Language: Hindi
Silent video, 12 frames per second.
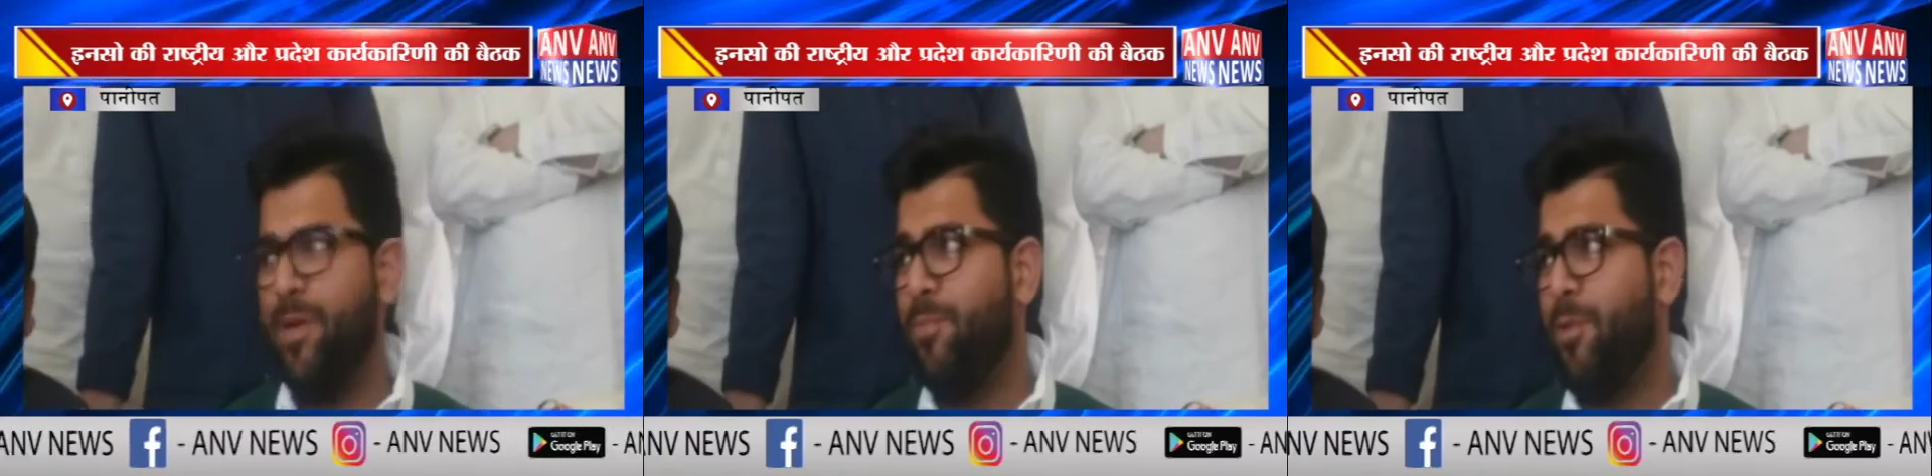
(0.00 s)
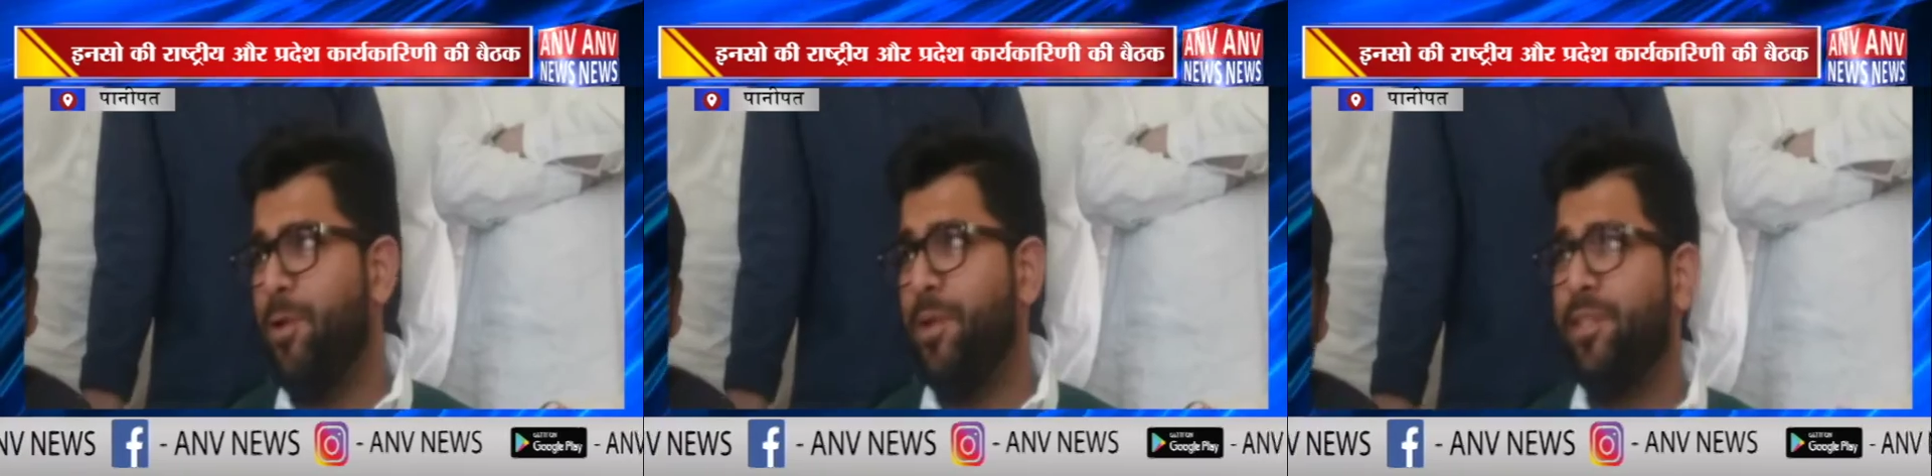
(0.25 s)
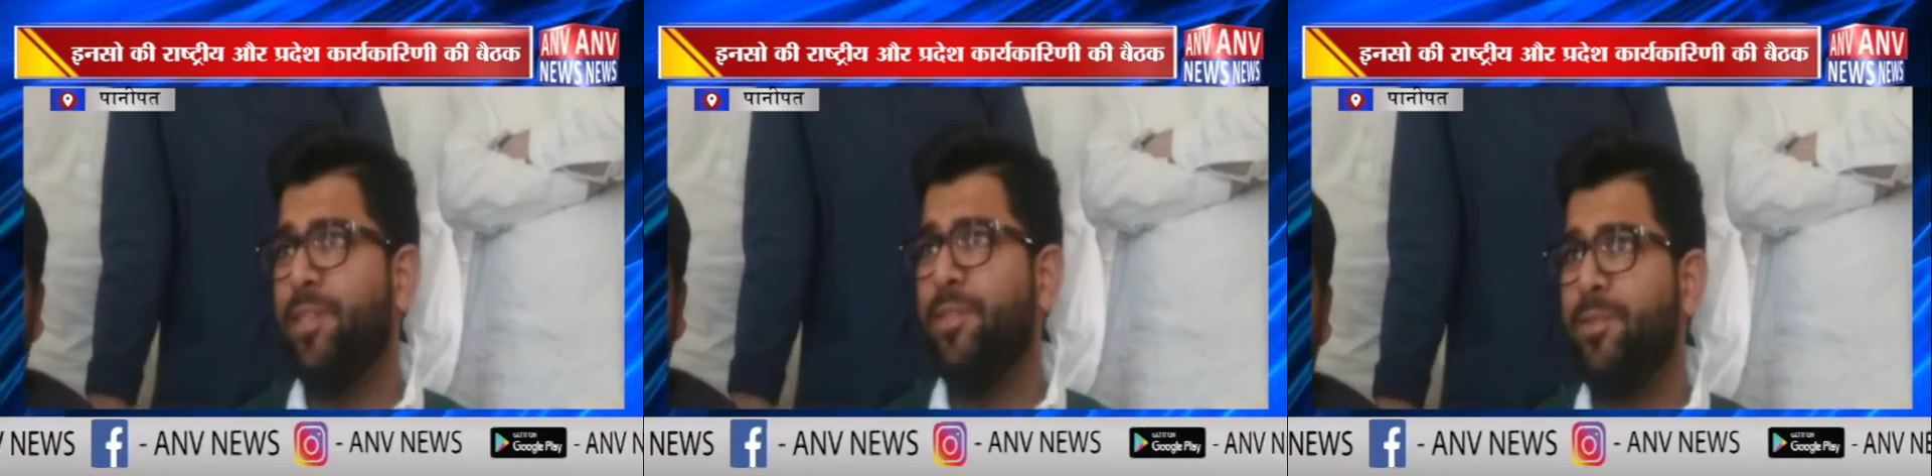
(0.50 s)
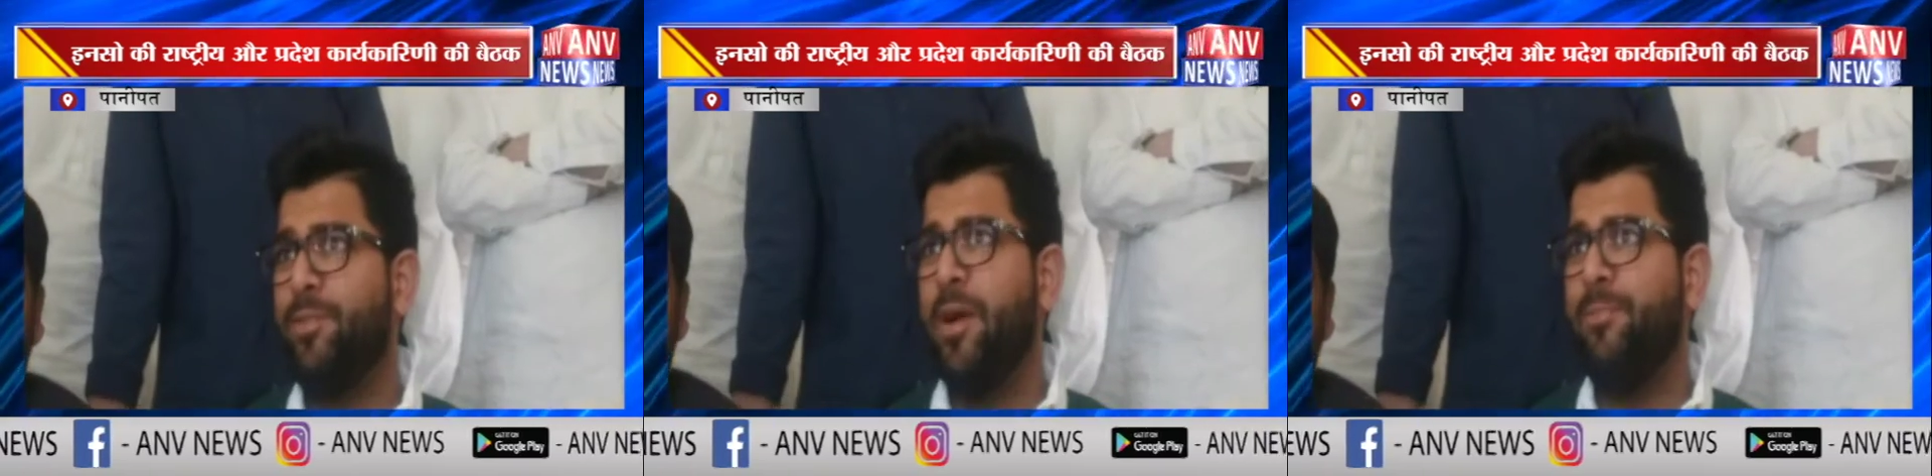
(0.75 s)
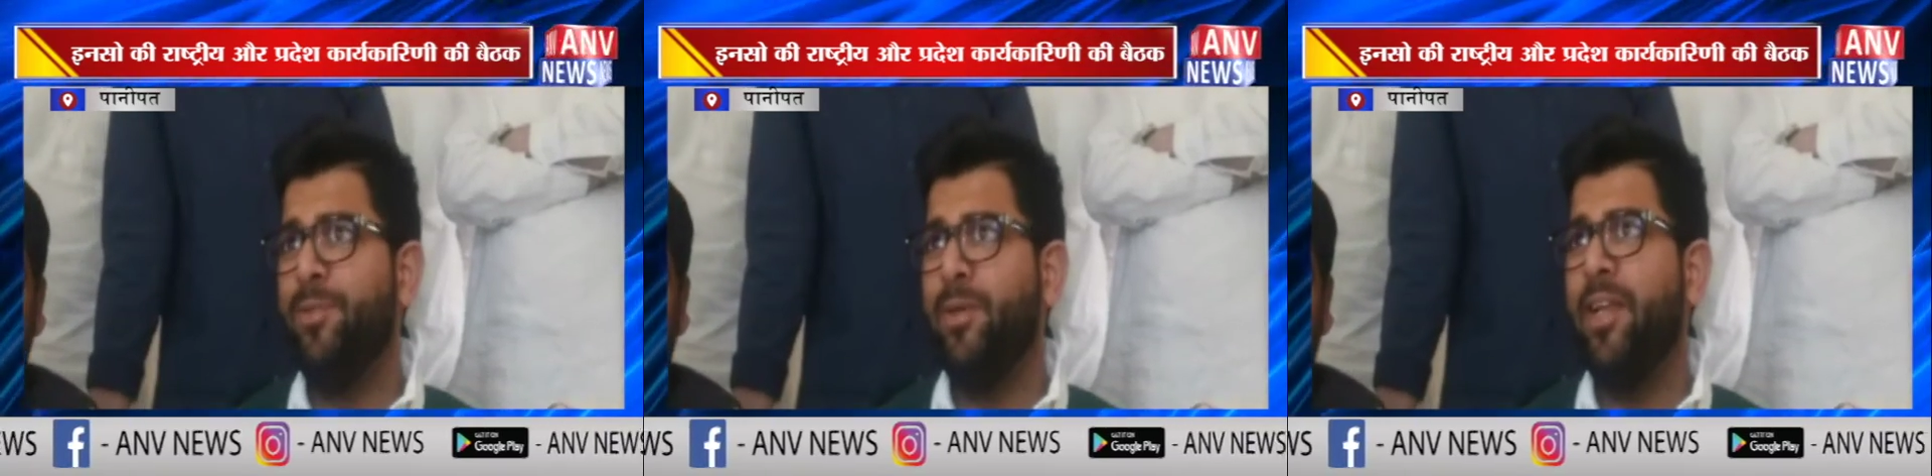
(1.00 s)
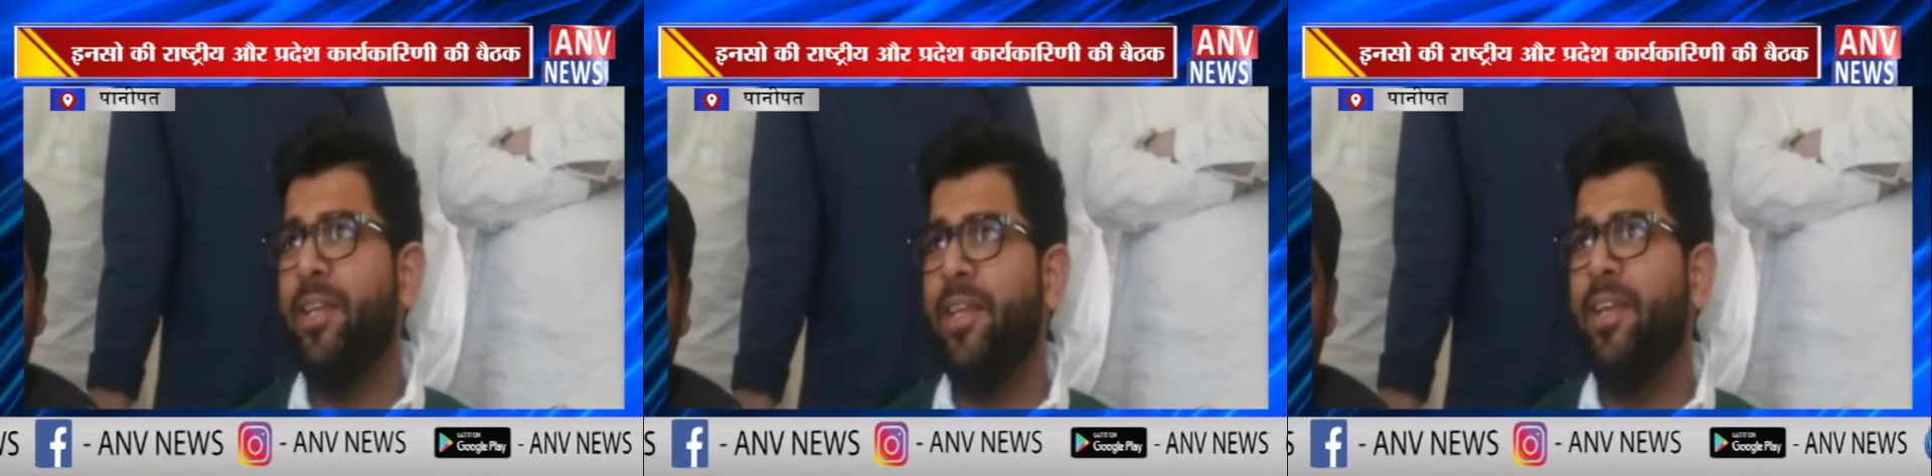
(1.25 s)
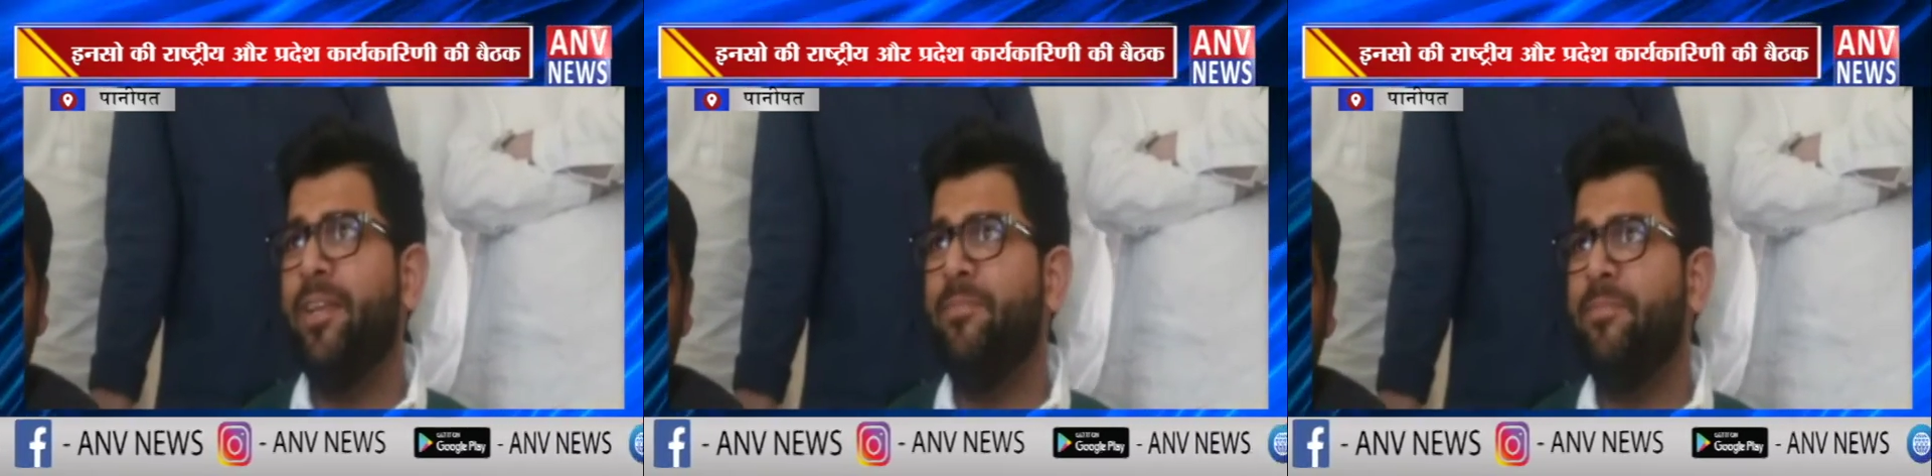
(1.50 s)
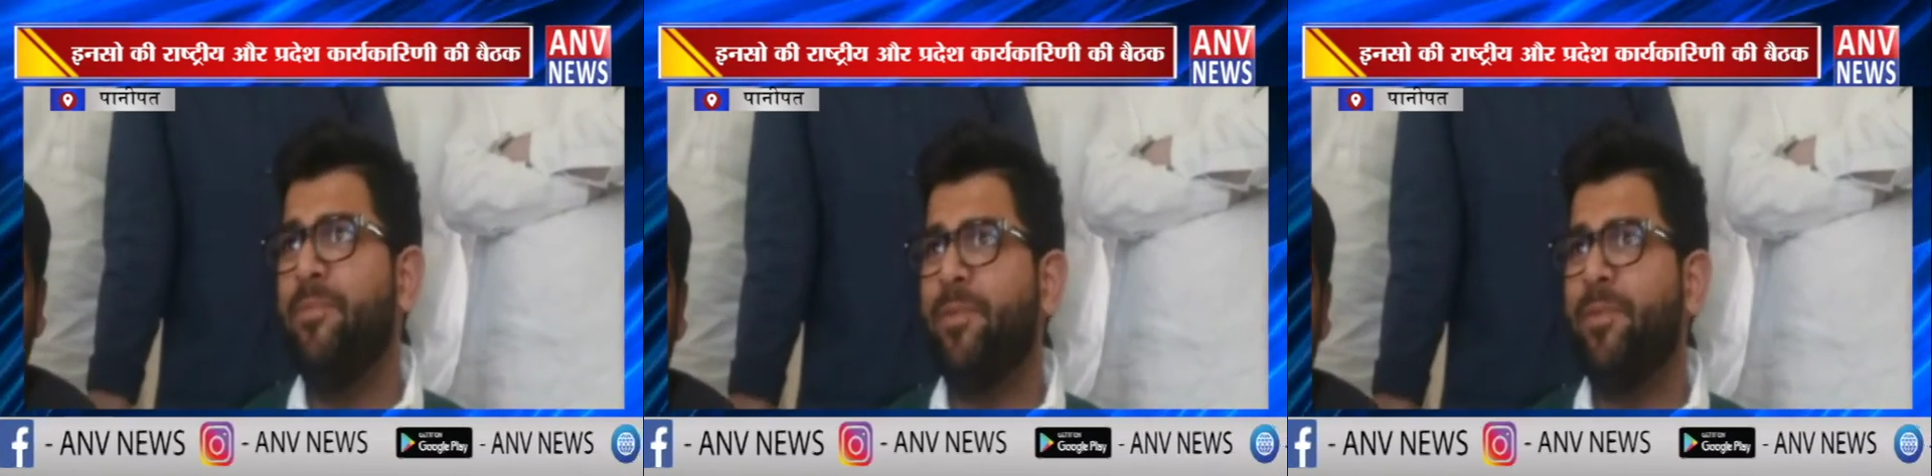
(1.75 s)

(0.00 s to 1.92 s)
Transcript: स्टूडेंट पॉलिटिशियंस को आप जो है ना ये